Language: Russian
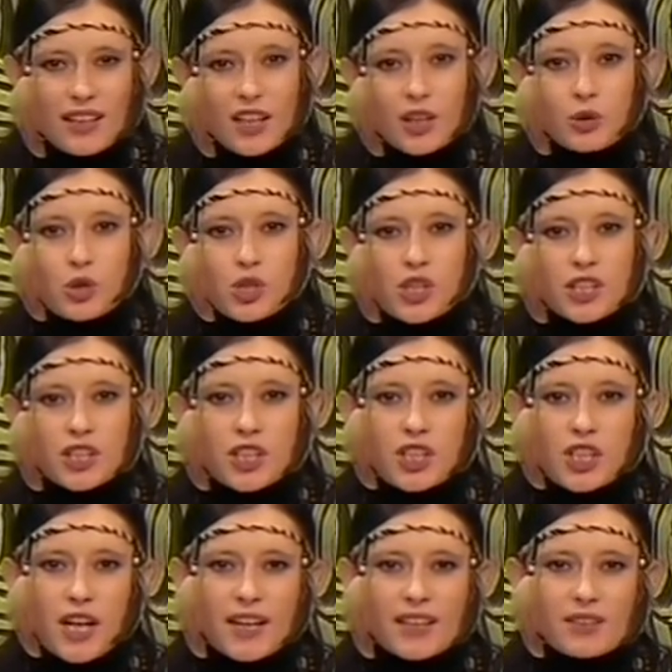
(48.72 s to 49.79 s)
и души не
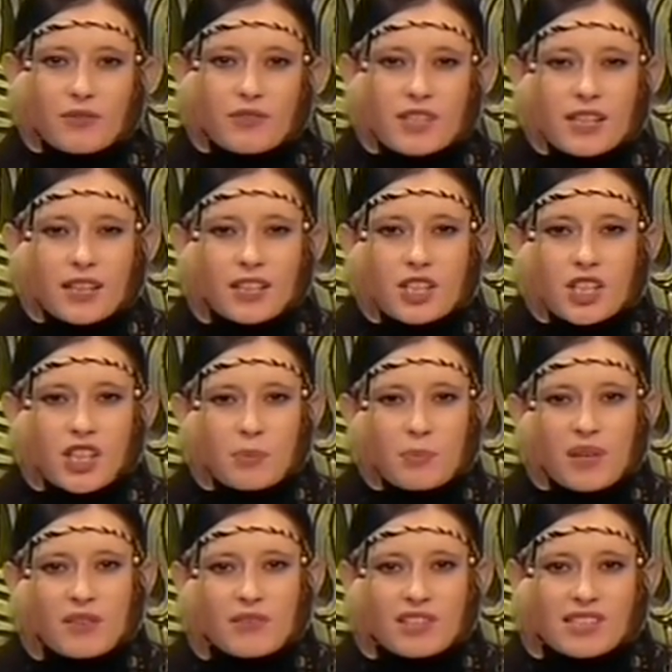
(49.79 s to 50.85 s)
чает в тех, чьих
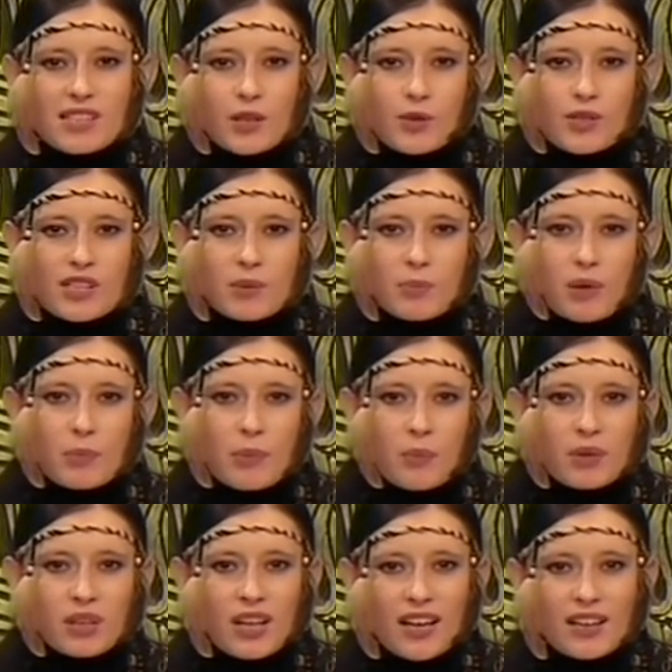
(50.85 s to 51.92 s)
первых слез не
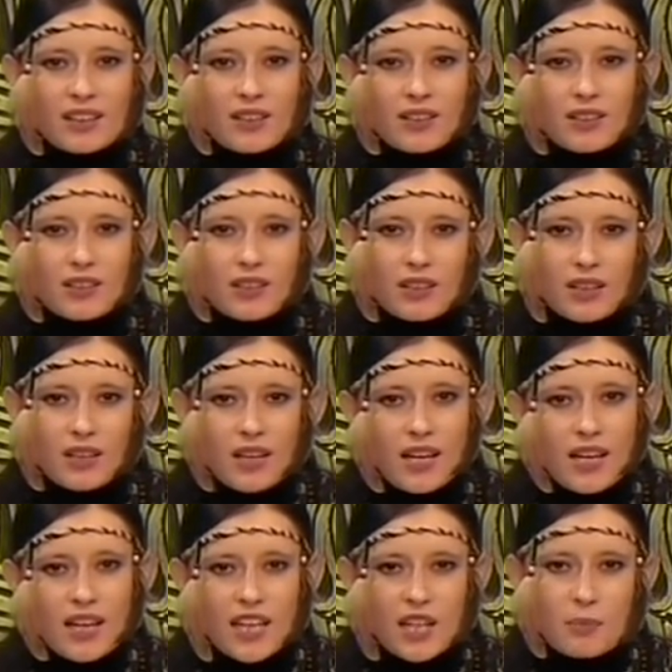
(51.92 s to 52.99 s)
припоминает.
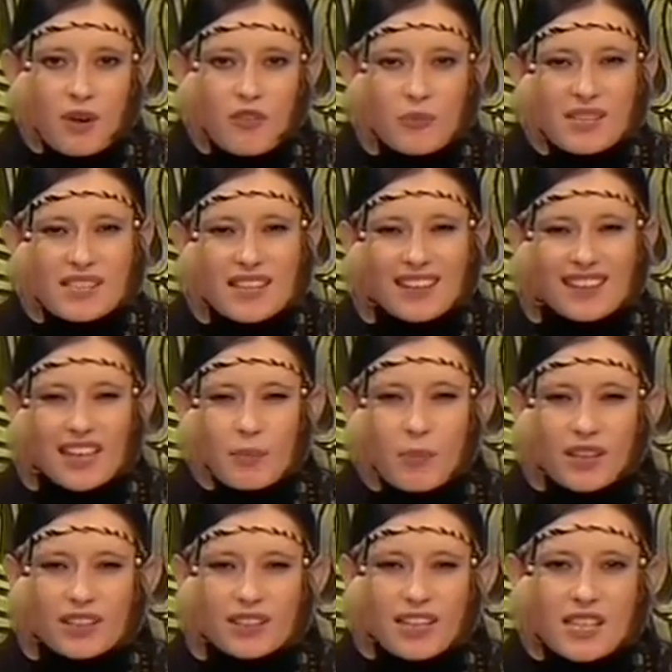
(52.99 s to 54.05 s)
Ибо вместо
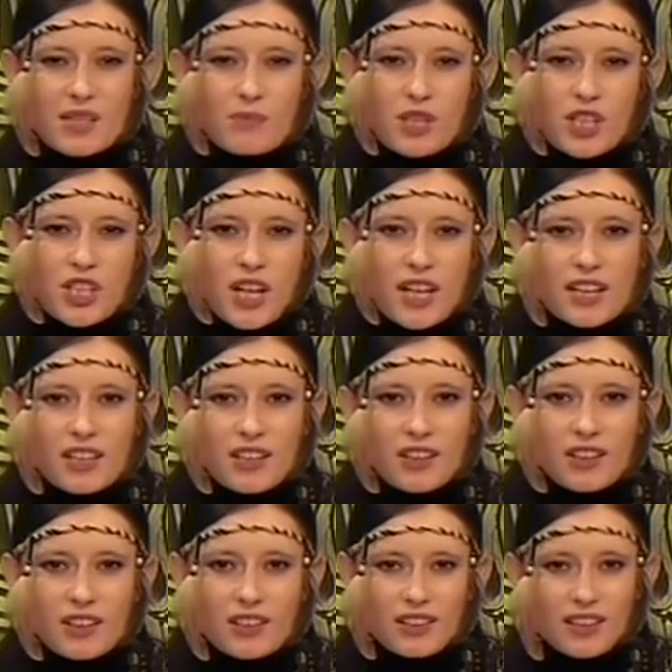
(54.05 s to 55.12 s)
хлеба не даст песчаник,
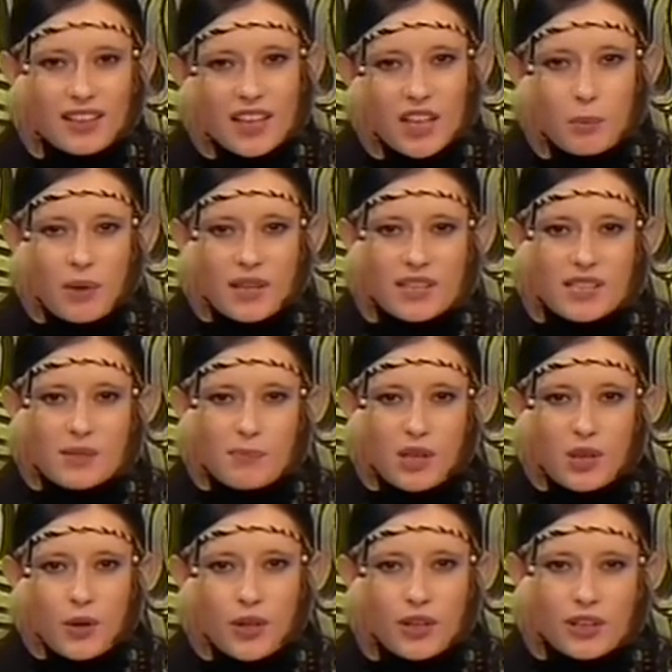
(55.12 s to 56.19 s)
ибо не
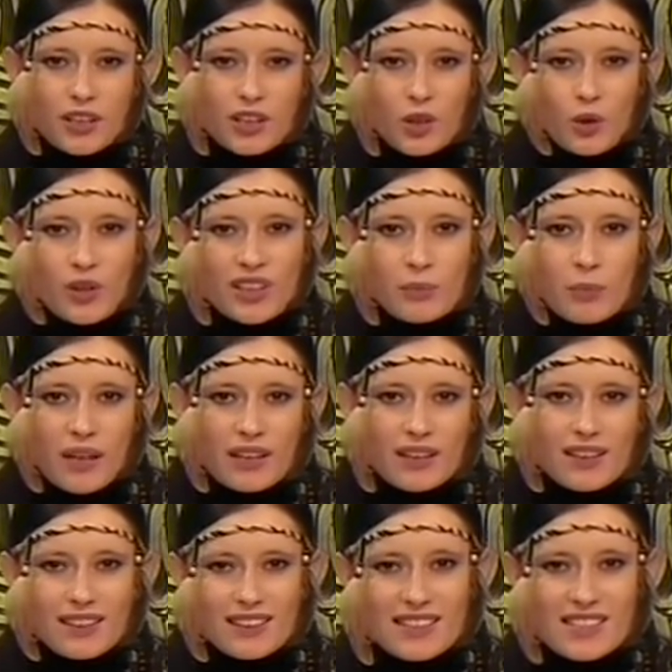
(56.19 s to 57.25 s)
змеей, но рыбой
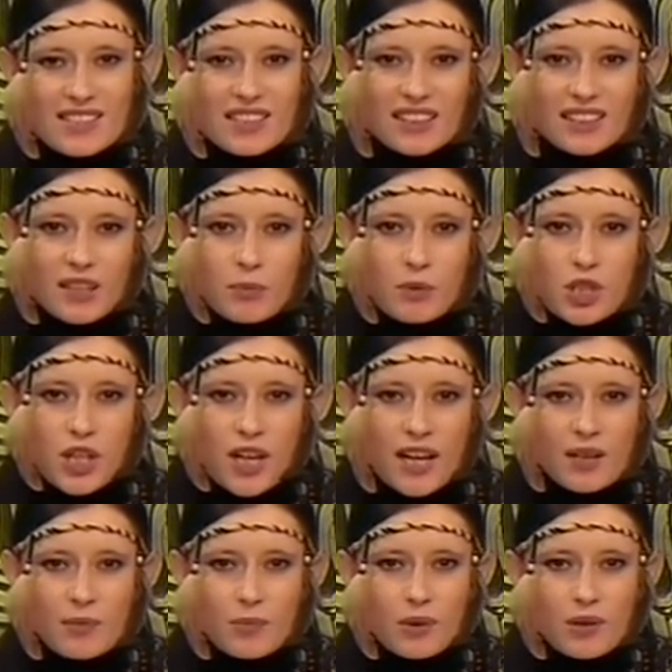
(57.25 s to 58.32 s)
и сладким
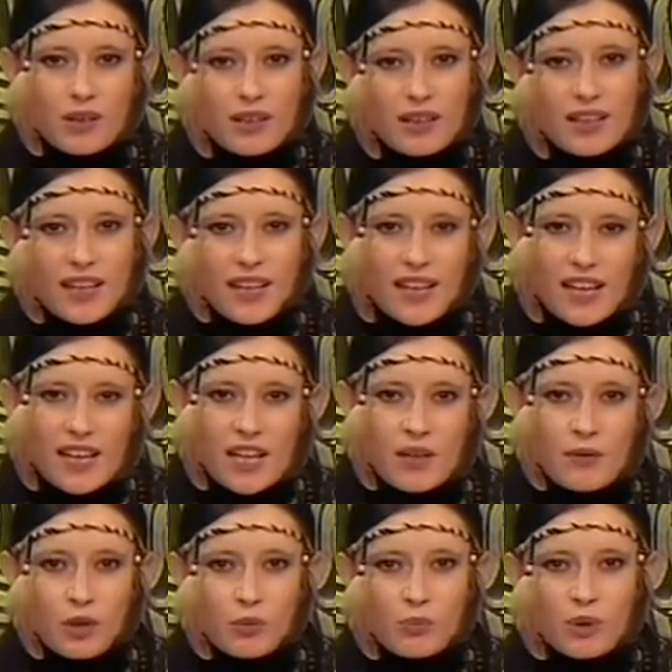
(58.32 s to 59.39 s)
чаем – и
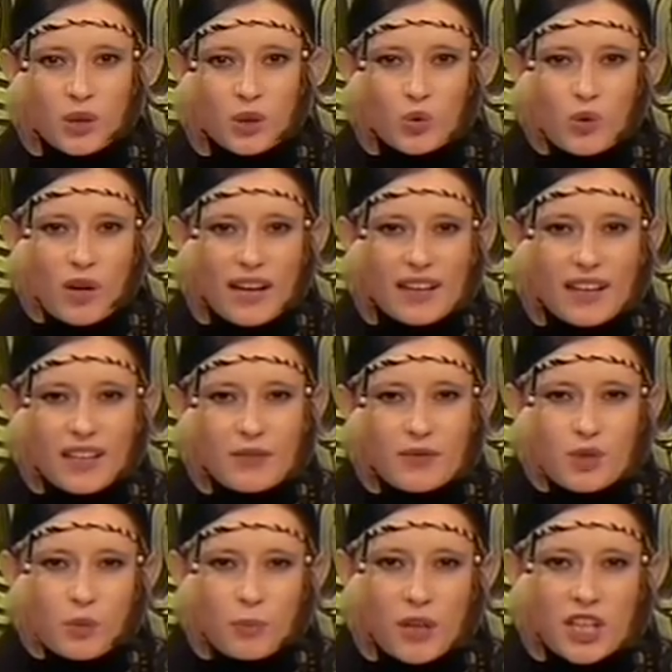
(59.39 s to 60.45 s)
ревет белугой, и
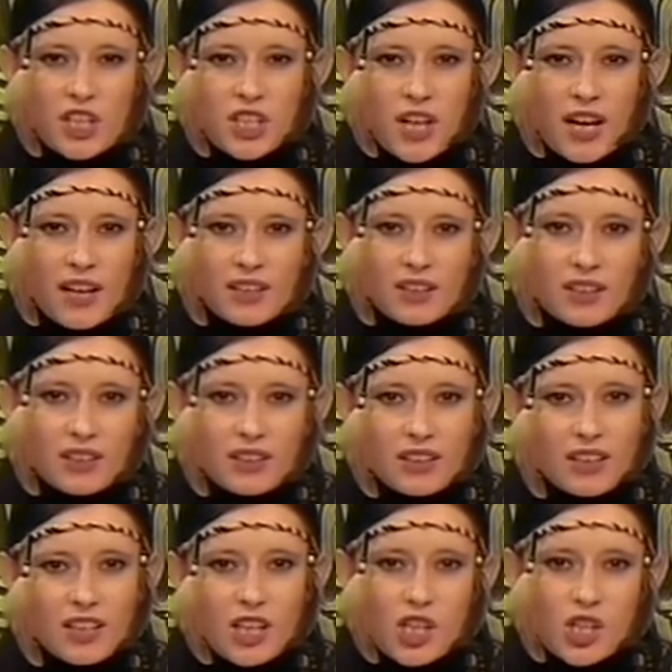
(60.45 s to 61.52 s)
все прощает,
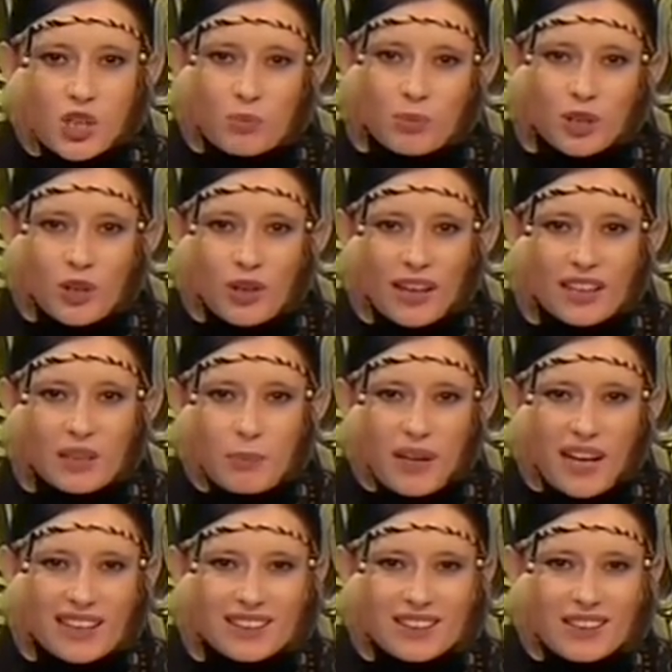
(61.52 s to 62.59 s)
чтобы только не
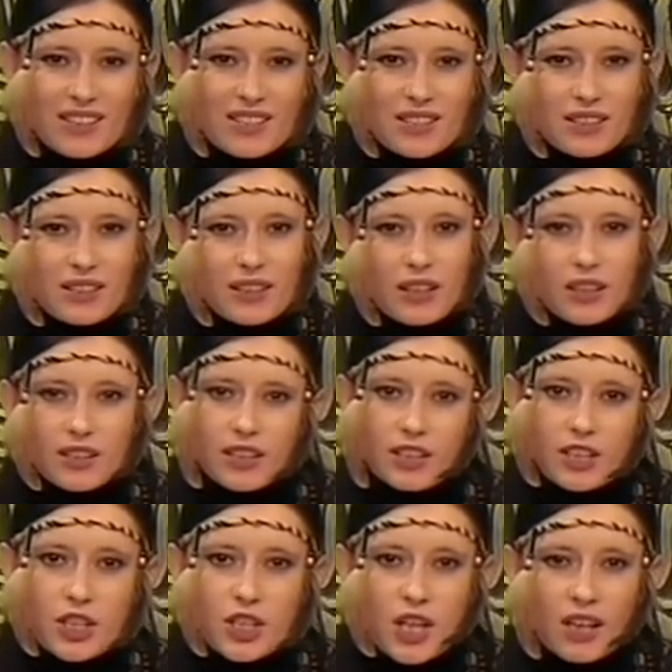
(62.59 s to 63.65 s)
пряталась, не
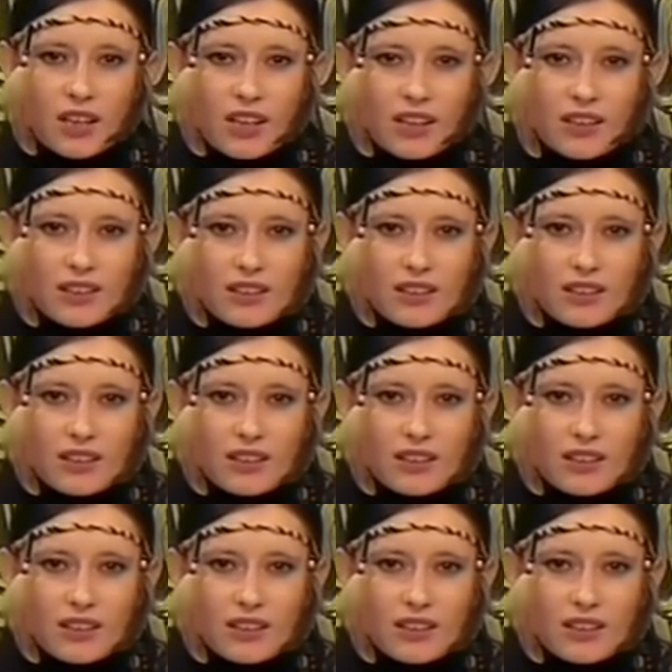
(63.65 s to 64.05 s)
дичала.